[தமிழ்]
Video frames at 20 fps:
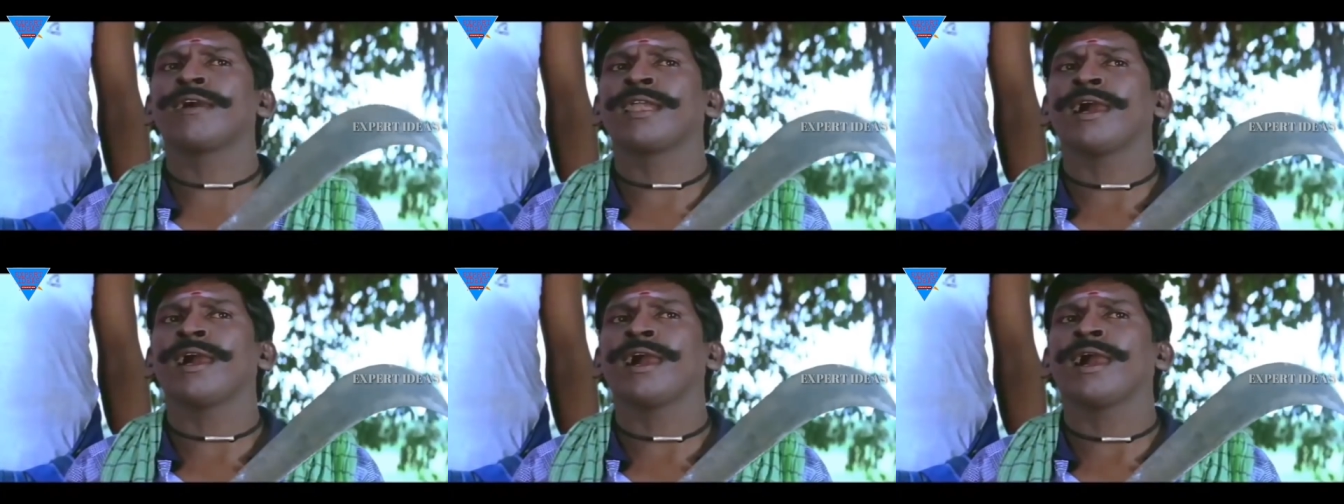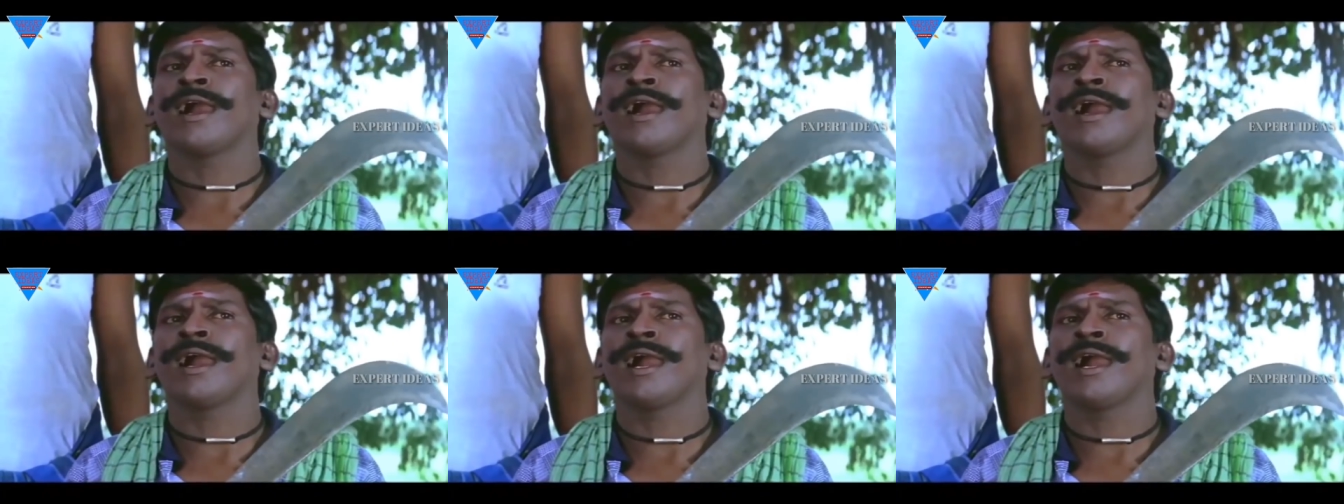
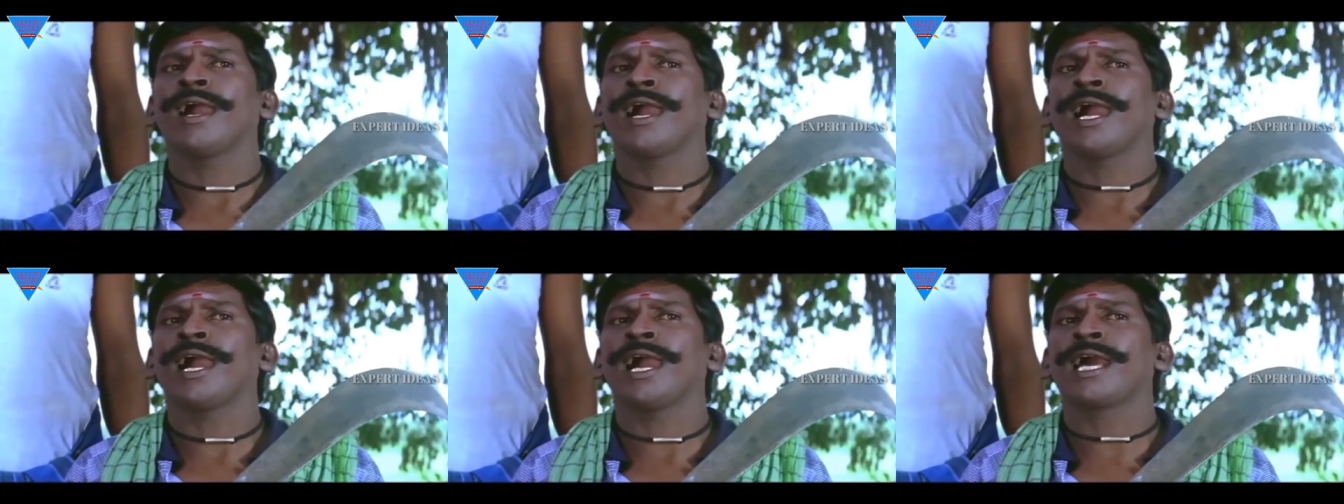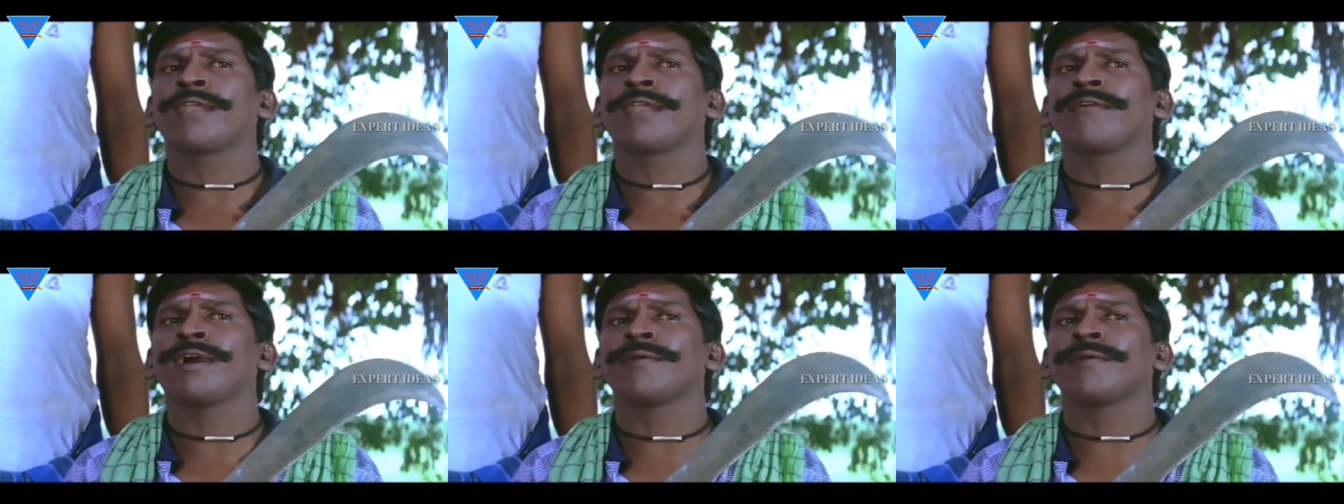அருவாளா
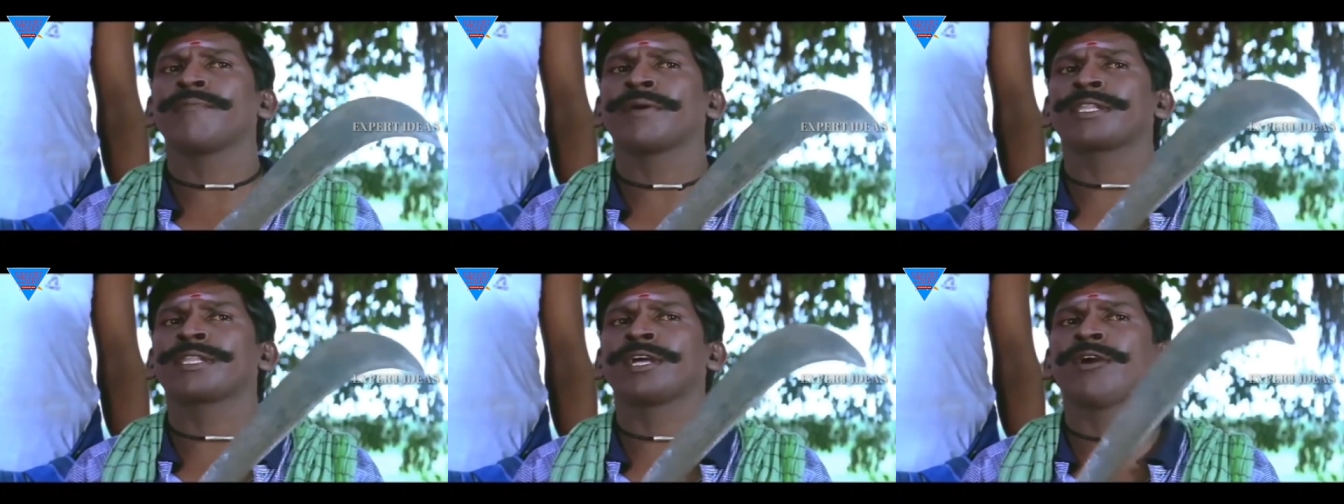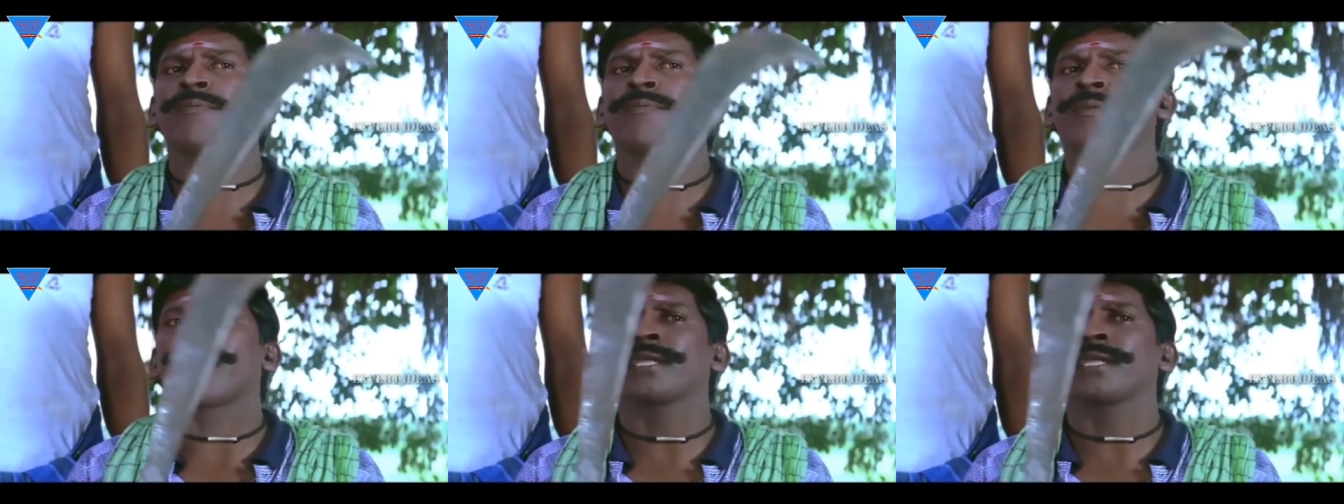அருவா
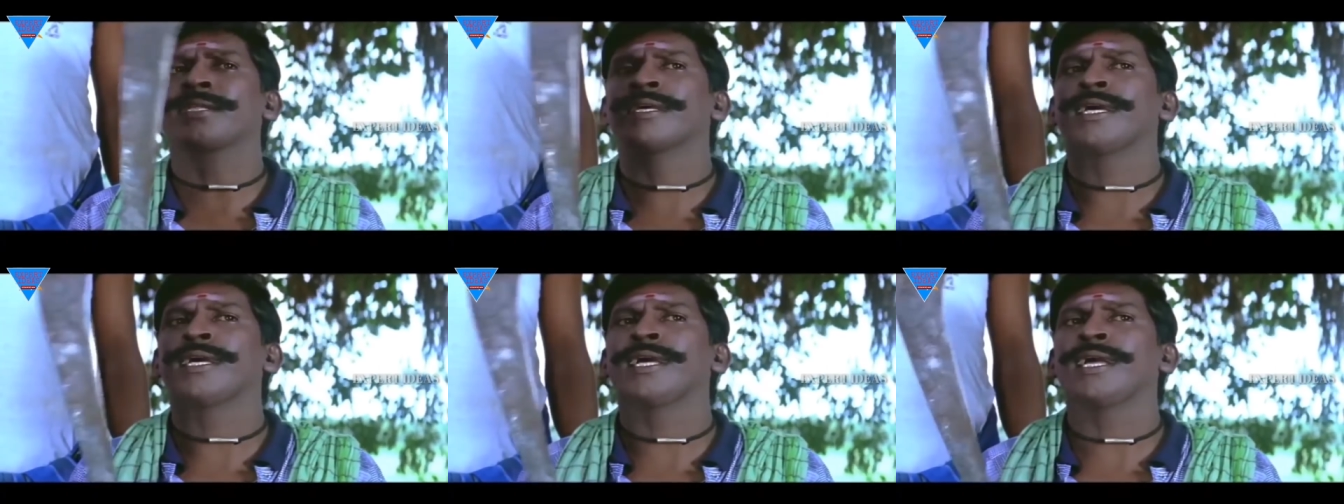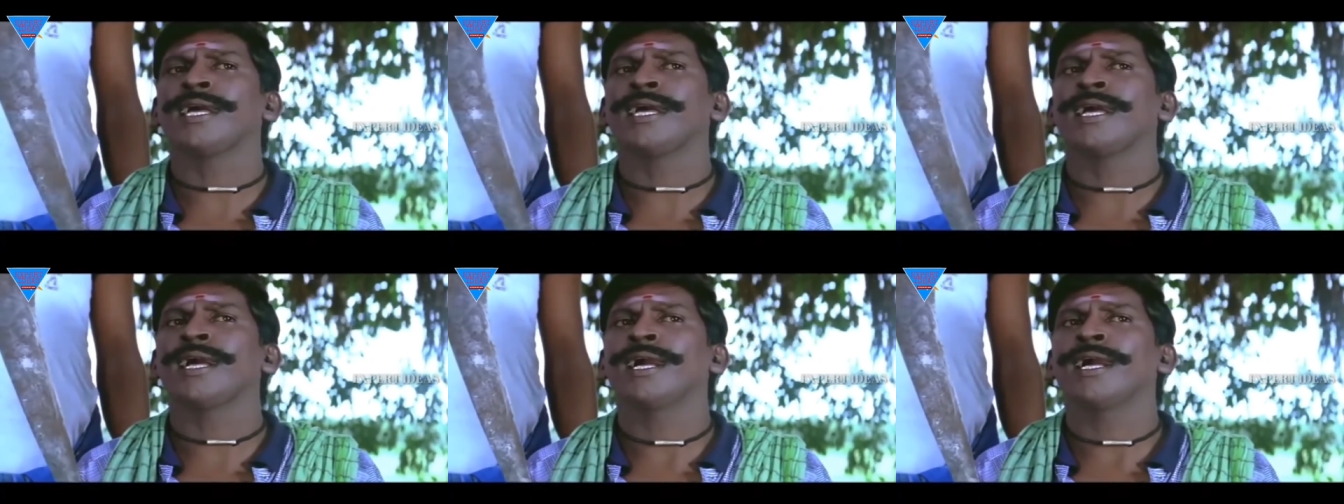அப்ப தேவைப்படாது